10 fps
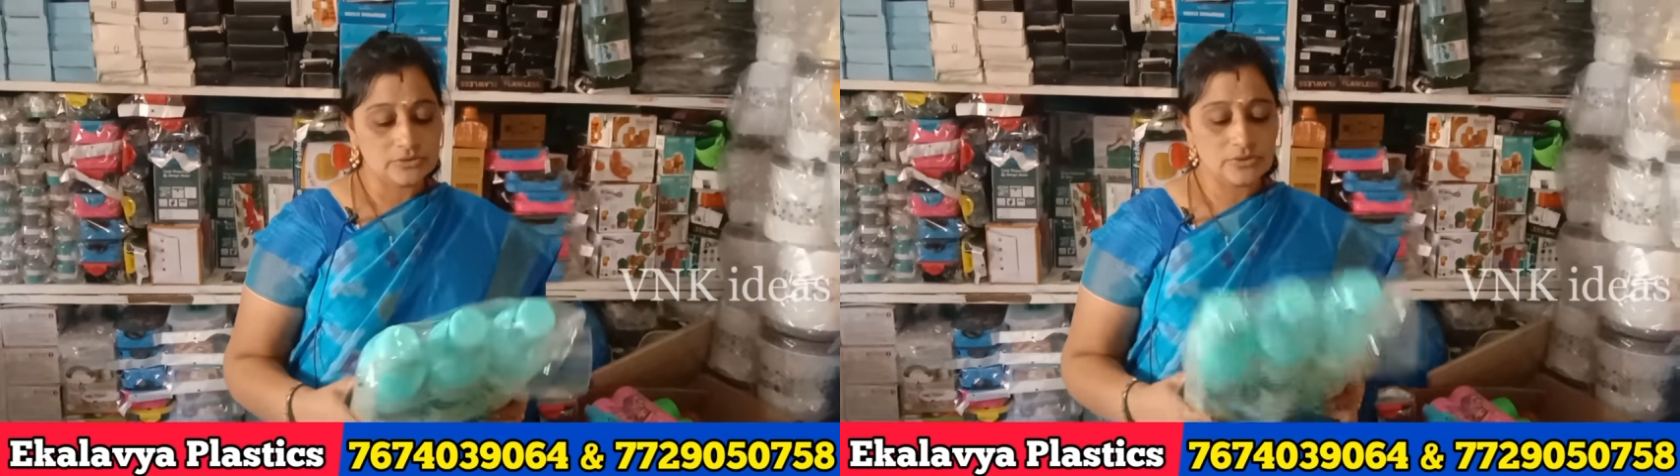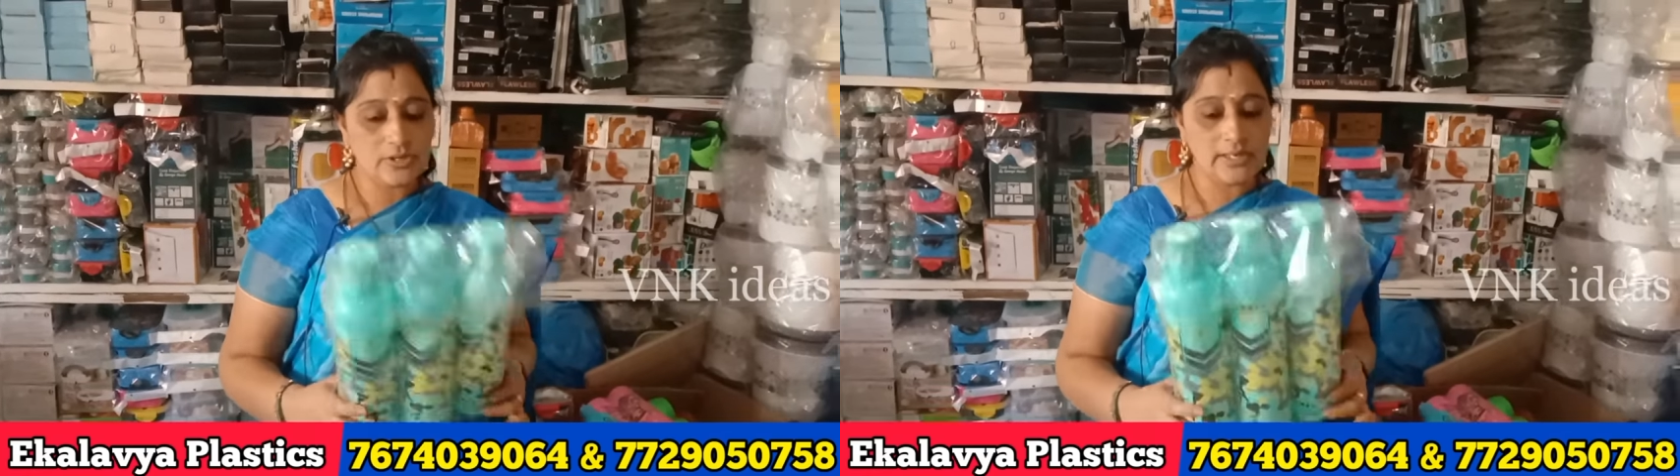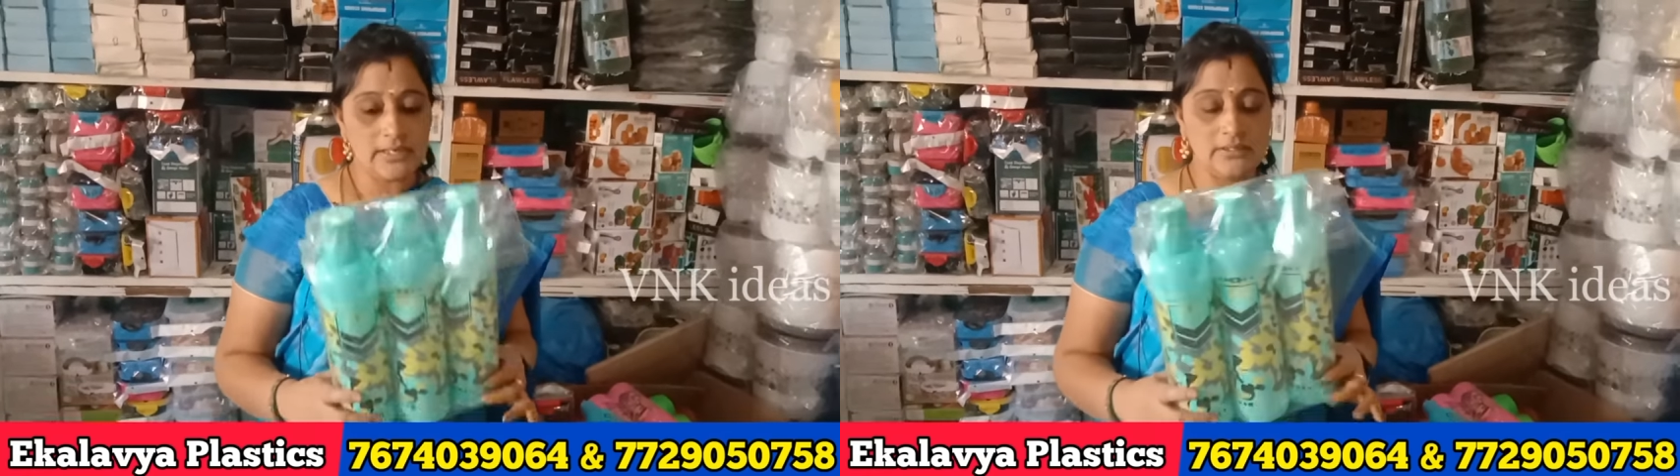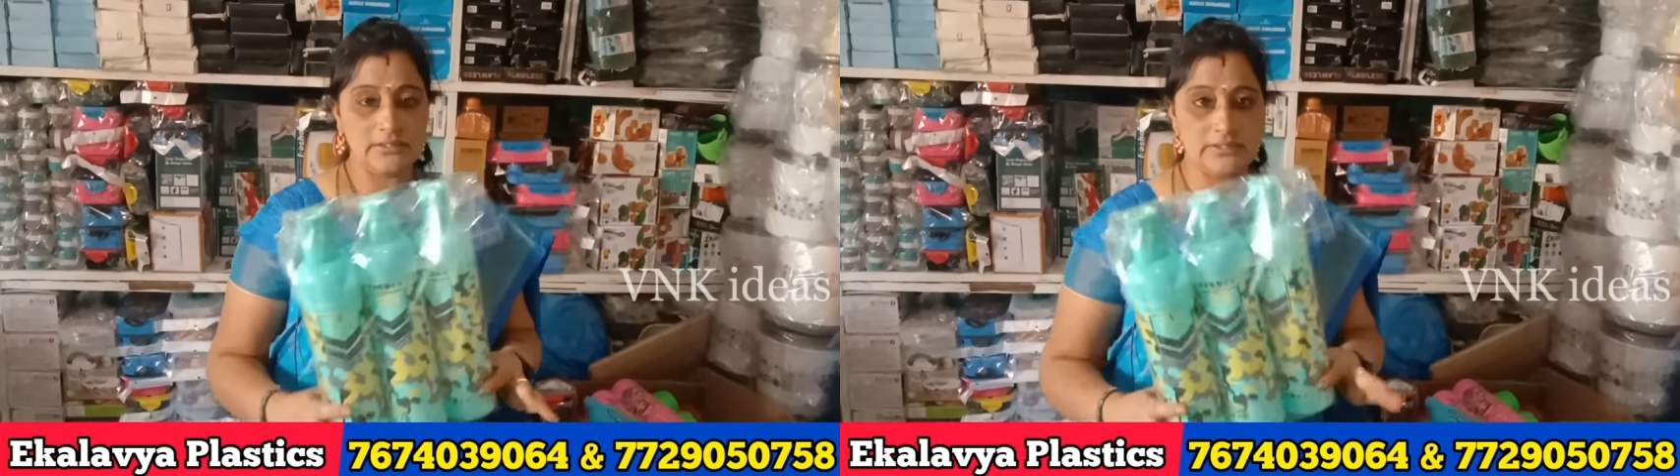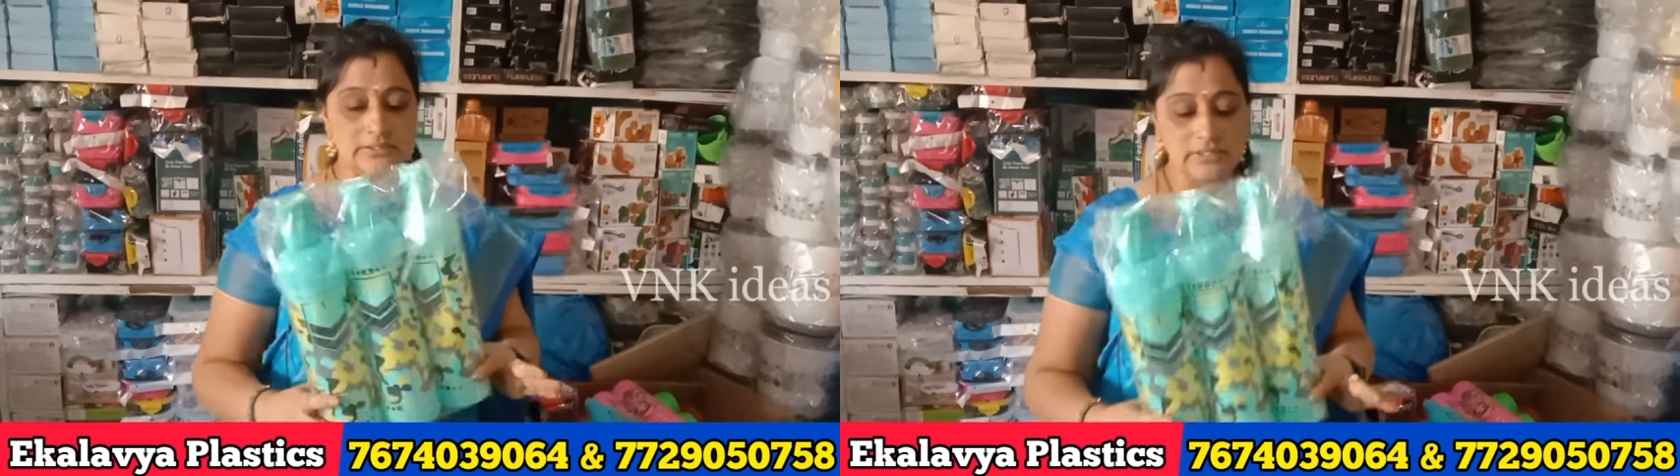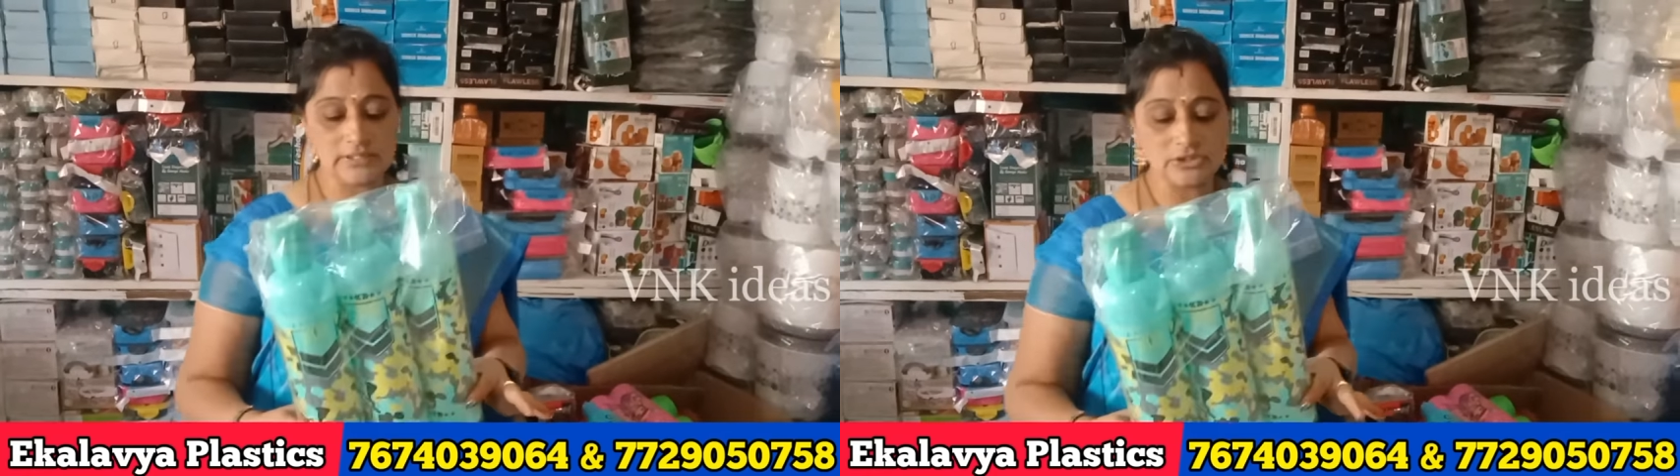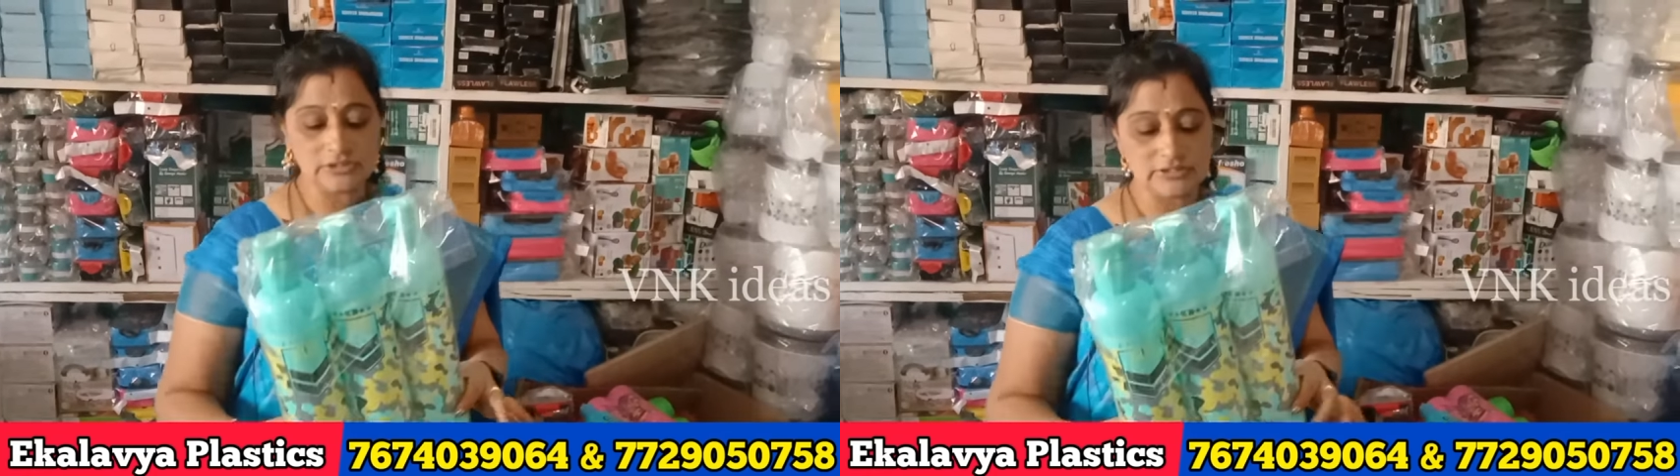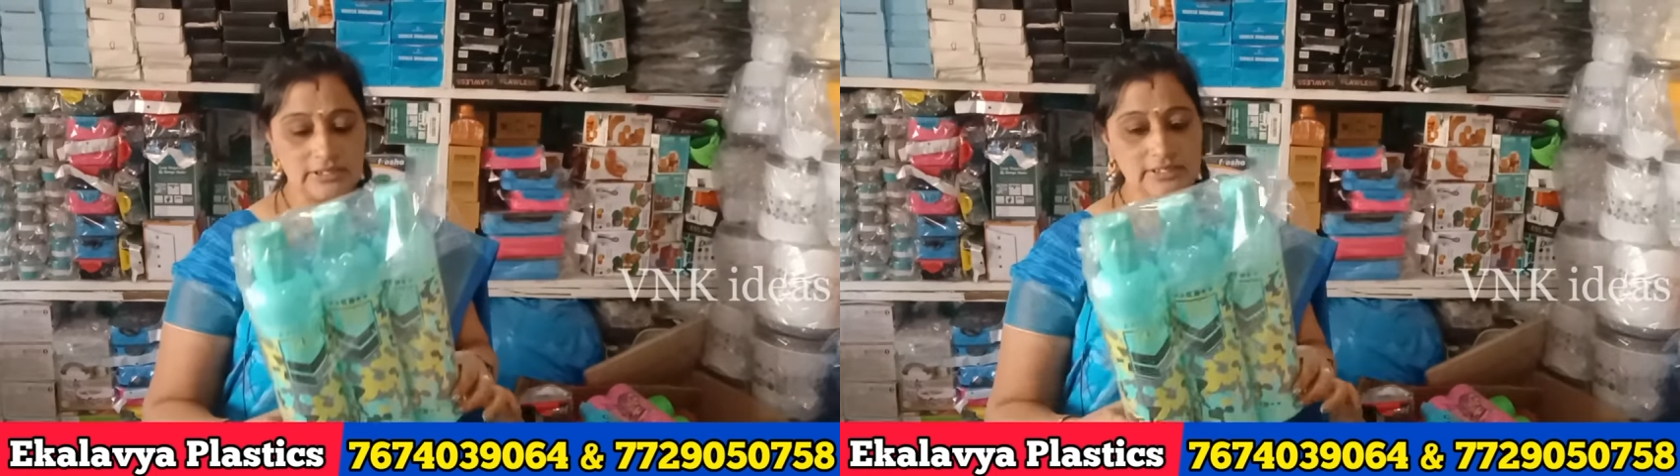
సో అండ్ ఇది ఇది వచ్చేసి